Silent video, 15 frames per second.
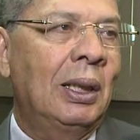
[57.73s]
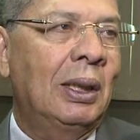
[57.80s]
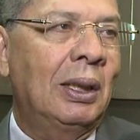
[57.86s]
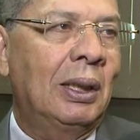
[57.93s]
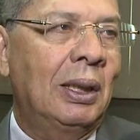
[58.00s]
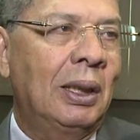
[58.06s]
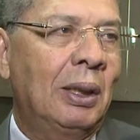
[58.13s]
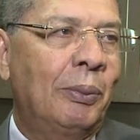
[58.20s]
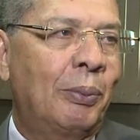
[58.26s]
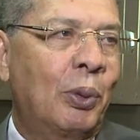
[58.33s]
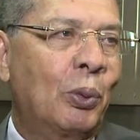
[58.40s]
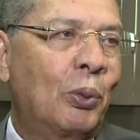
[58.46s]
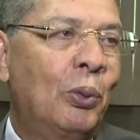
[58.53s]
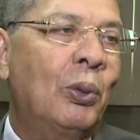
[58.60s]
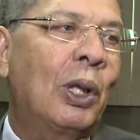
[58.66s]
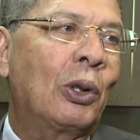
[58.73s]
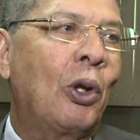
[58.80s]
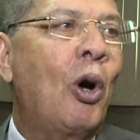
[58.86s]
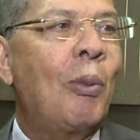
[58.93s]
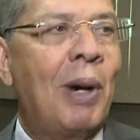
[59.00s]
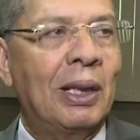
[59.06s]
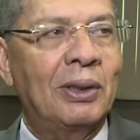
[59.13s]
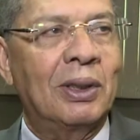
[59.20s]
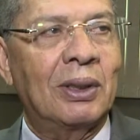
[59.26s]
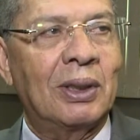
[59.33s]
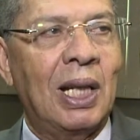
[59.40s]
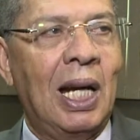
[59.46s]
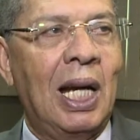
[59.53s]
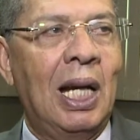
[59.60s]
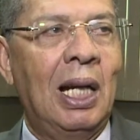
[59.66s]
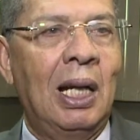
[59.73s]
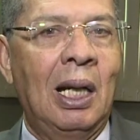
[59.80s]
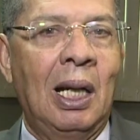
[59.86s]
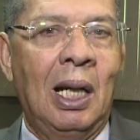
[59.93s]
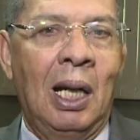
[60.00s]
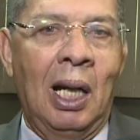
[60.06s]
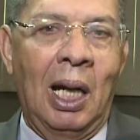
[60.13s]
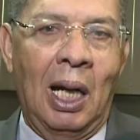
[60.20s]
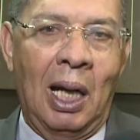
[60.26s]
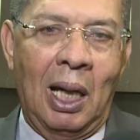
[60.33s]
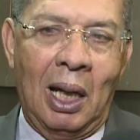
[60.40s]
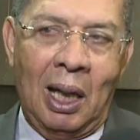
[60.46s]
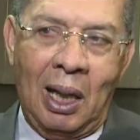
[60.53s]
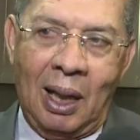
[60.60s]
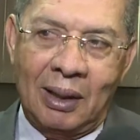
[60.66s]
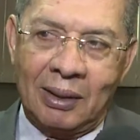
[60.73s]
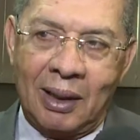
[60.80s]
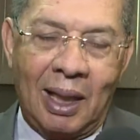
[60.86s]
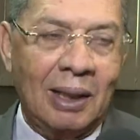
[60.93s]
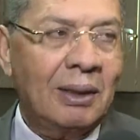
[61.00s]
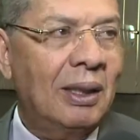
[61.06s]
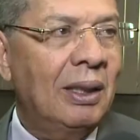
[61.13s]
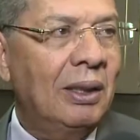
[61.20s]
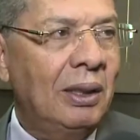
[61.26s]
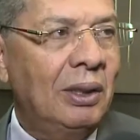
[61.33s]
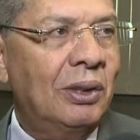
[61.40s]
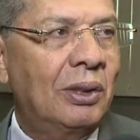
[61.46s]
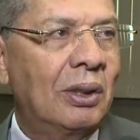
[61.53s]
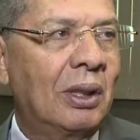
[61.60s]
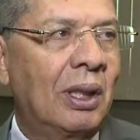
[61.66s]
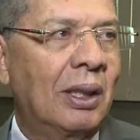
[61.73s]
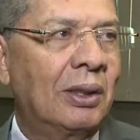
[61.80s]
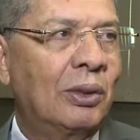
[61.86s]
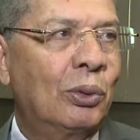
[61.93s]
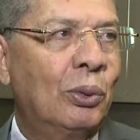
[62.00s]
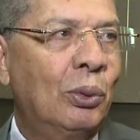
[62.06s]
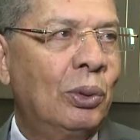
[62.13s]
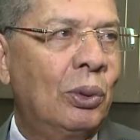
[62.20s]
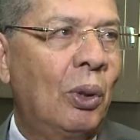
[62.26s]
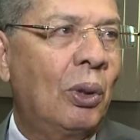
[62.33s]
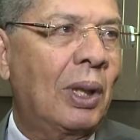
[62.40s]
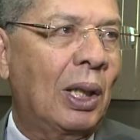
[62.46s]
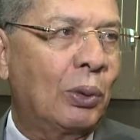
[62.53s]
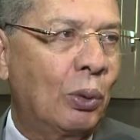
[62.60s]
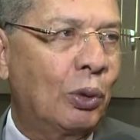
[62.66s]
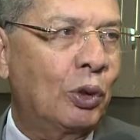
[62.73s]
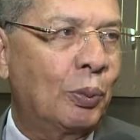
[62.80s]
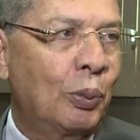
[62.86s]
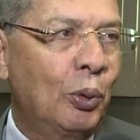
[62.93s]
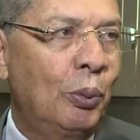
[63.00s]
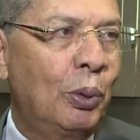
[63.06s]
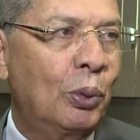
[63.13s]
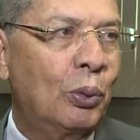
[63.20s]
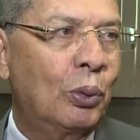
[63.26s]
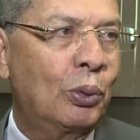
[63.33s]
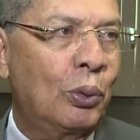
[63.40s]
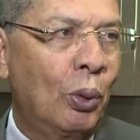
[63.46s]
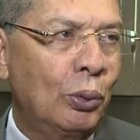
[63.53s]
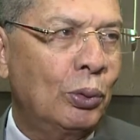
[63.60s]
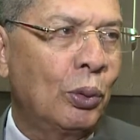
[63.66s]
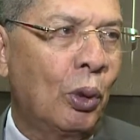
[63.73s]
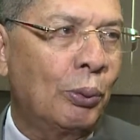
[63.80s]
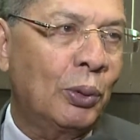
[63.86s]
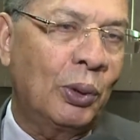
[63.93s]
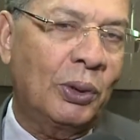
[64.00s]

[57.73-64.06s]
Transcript: que procura normatizar é, as características dos logradores públicos com os nomes.